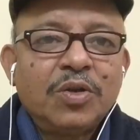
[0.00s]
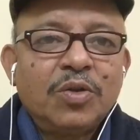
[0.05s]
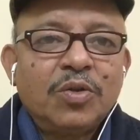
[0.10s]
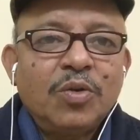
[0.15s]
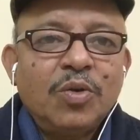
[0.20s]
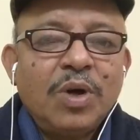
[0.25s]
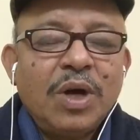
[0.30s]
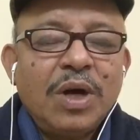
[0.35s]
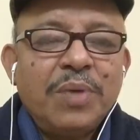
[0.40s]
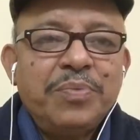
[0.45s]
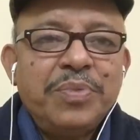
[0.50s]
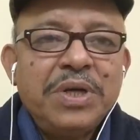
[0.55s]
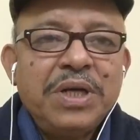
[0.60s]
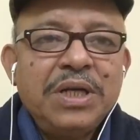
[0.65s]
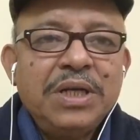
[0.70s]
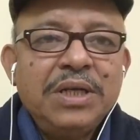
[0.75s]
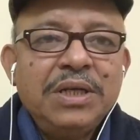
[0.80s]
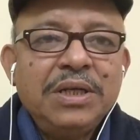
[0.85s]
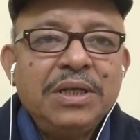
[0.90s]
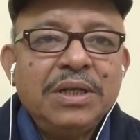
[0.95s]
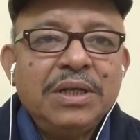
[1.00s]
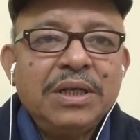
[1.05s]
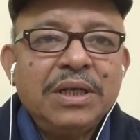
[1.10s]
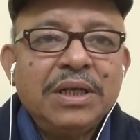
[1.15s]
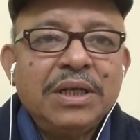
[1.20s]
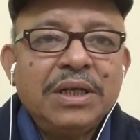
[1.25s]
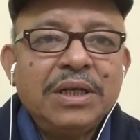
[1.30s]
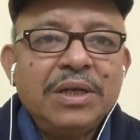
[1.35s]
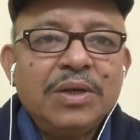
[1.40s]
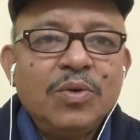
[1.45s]
তো আপনি
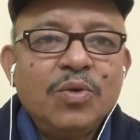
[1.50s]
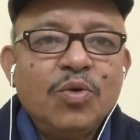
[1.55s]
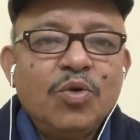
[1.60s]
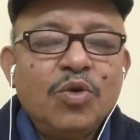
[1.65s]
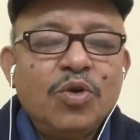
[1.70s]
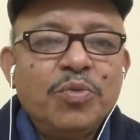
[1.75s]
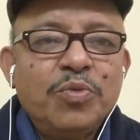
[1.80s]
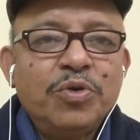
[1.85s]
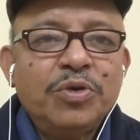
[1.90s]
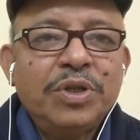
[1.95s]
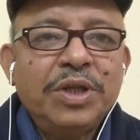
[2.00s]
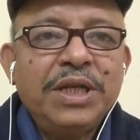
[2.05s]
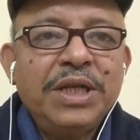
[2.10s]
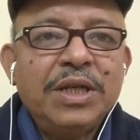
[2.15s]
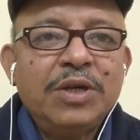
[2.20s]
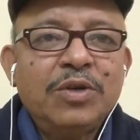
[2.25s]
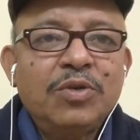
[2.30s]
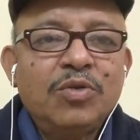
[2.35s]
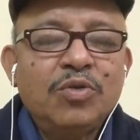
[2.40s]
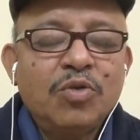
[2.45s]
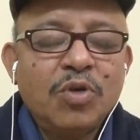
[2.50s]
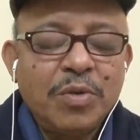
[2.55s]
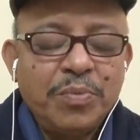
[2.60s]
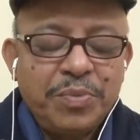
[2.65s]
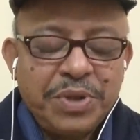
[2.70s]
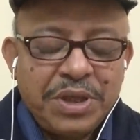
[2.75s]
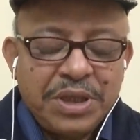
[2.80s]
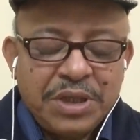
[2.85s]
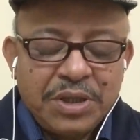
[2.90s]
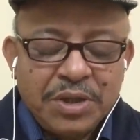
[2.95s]
ওর মধ্যেই একটু
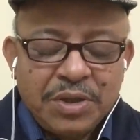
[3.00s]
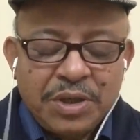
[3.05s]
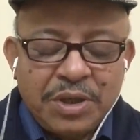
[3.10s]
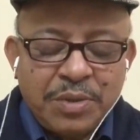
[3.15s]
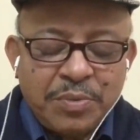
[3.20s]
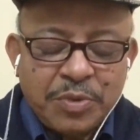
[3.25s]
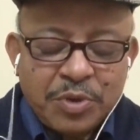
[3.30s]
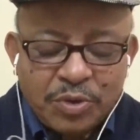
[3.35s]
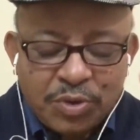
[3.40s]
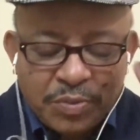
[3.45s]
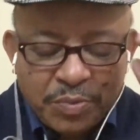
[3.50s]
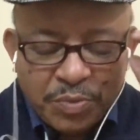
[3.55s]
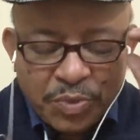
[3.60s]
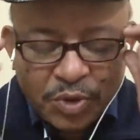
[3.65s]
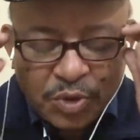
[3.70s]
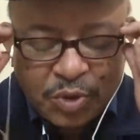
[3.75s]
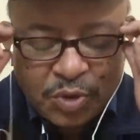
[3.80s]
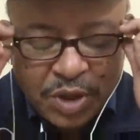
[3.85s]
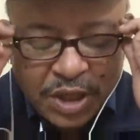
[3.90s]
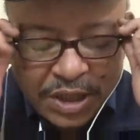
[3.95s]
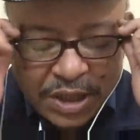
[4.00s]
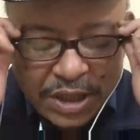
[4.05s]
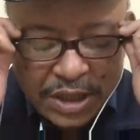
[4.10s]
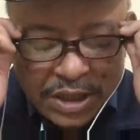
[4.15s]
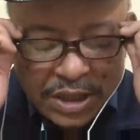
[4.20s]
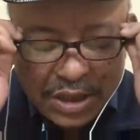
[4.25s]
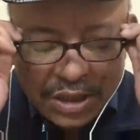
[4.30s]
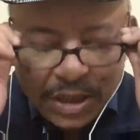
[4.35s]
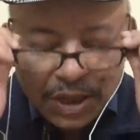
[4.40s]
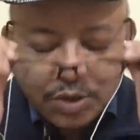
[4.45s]
কম্পিটিশনের মতন আর কি
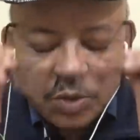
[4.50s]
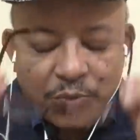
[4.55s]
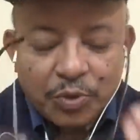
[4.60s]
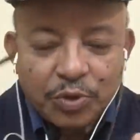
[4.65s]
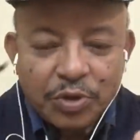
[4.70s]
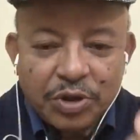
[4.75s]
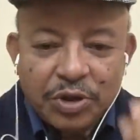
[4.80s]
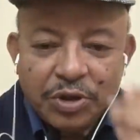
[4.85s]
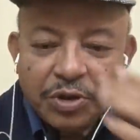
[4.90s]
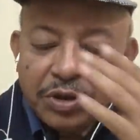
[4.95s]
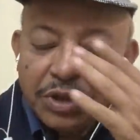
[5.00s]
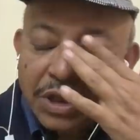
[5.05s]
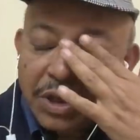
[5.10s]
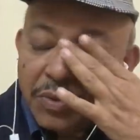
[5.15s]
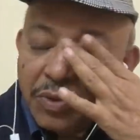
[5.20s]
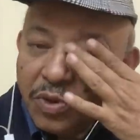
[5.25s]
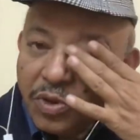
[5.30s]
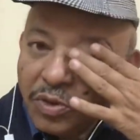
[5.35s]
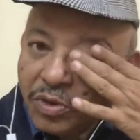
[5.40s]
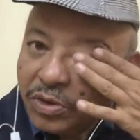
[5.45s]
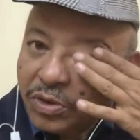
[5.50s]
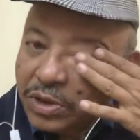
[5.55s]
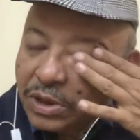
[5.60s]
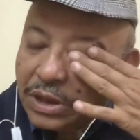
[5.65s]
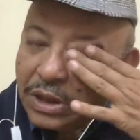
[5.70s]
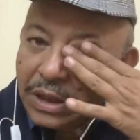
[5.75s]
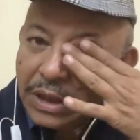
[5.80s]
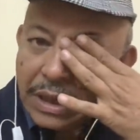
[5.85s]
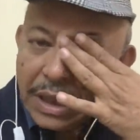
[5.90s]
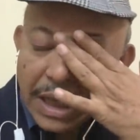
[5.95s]
একটু প্রতিযোগিতামূলক
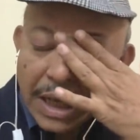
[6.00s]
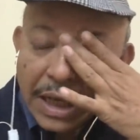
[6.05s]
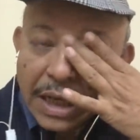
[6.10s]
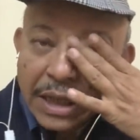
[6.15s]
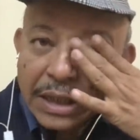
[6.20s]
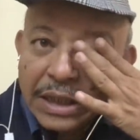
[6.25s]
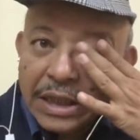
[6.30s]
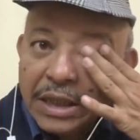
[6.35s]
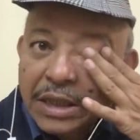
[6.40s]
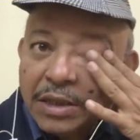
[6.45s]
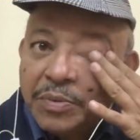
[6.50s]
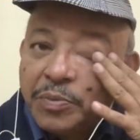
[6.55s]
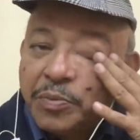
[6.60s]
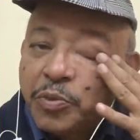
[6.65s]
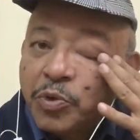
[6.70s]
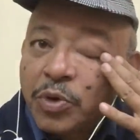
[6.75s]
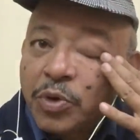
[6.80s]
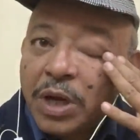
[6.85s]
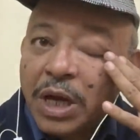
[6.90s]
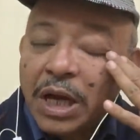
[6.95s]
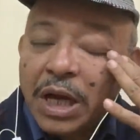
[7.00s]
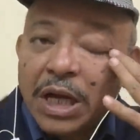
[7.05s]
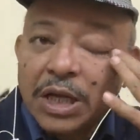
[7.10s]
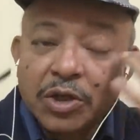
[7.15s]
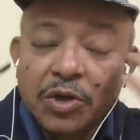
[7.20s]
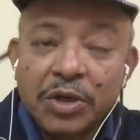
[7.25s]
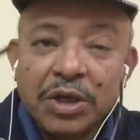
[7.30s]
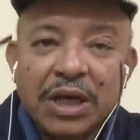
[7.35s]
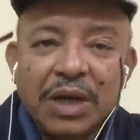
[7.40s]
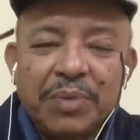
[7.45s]
যে একাধিক পোনা আলার
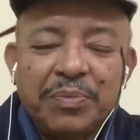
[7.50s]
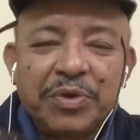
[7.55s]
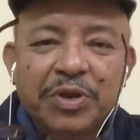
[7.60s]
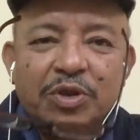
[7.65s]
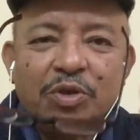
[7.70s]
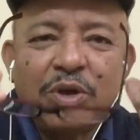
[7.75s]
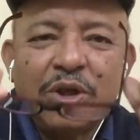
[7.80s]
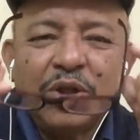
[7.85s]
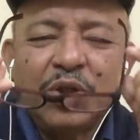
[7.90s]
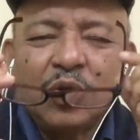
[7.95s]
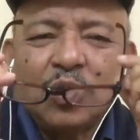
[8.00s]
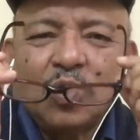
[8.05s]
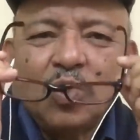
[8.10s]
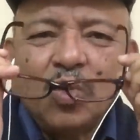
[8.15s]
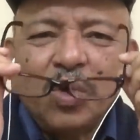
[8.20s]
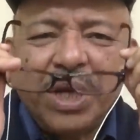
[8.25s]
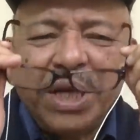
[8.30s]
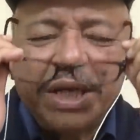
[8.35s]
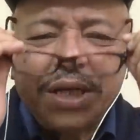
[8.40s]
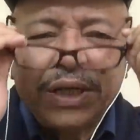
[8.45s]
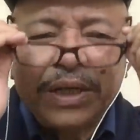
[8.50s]
সঙ্গে আপনি যোগাযোগ করে